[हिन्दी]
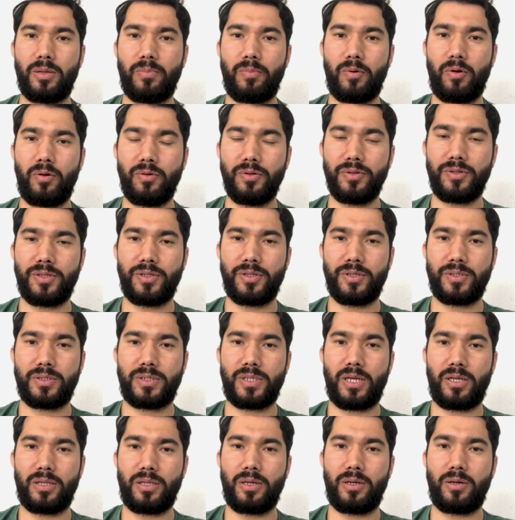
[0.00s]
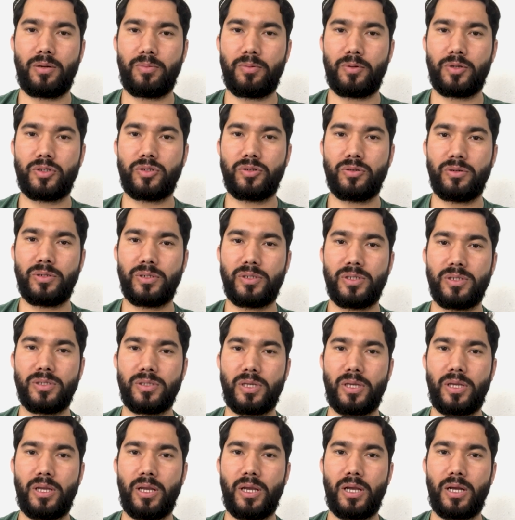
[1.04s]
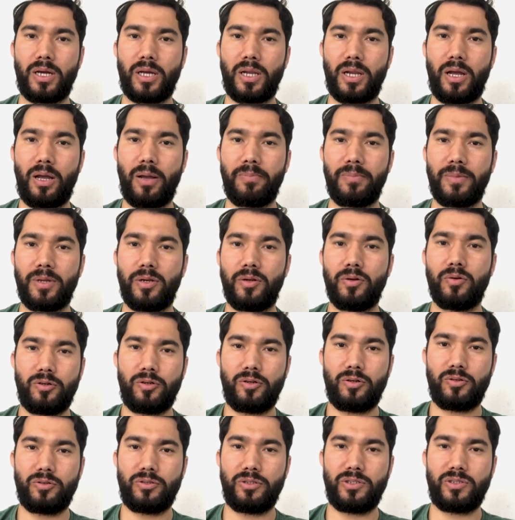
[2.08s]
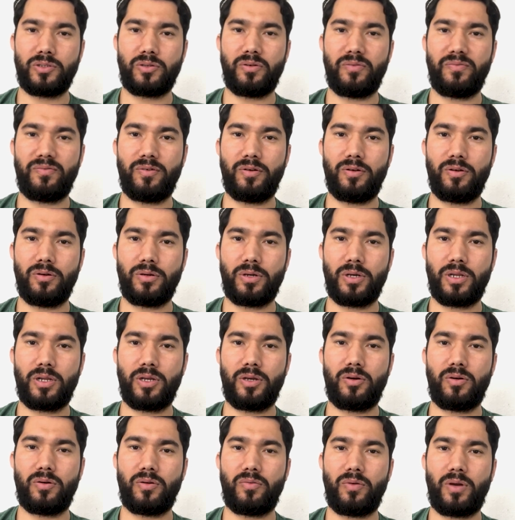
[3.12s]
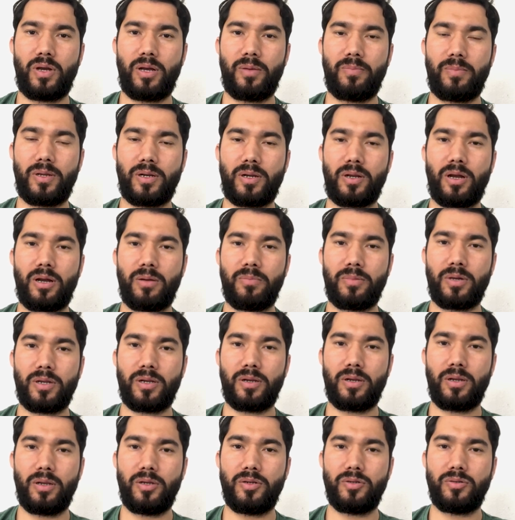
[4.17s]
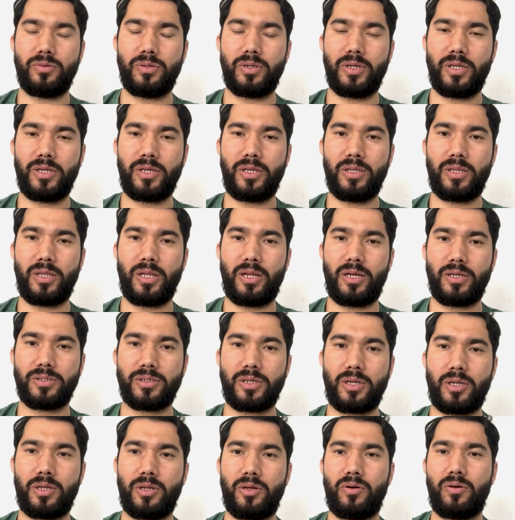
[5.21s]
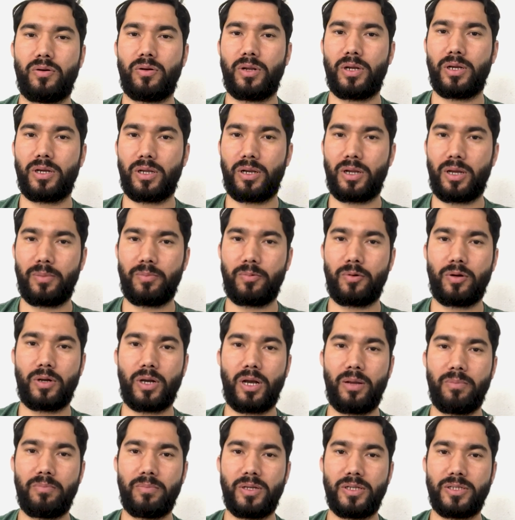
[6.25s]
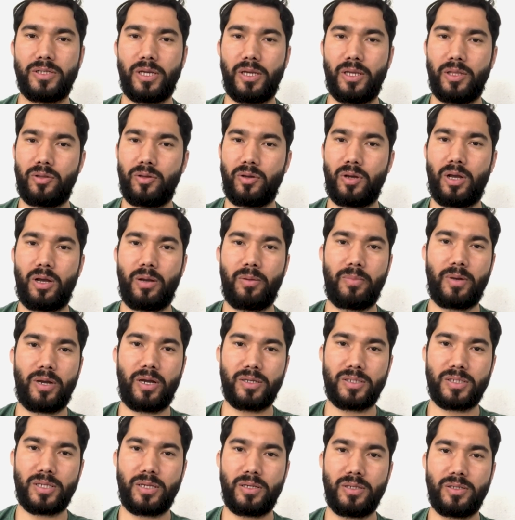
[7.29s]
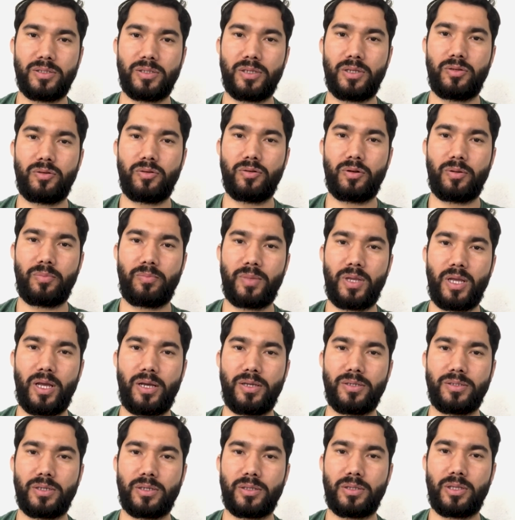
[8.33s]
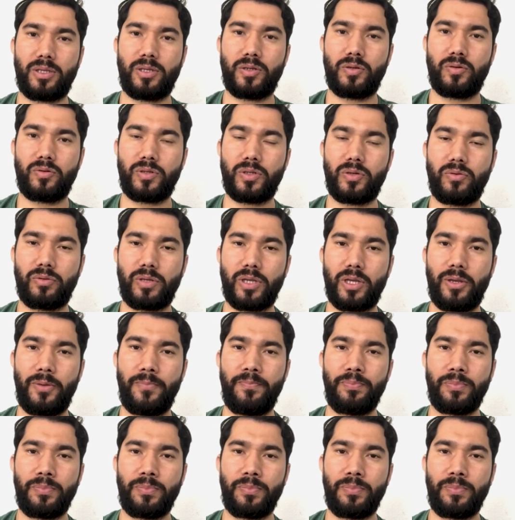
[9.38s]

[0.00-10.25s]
बहुत ज़्यादा अपॉर्चुनिटीज़ है अगर आपने नॉ नॉर्थ ईस्ट को फॉलो करें और वहाँ पर काम कर ढूंढने की तलाश करें और अगर आपको काम मिल जाए तो आप आसानी से यूरोप में आ सकते हो क्योंकि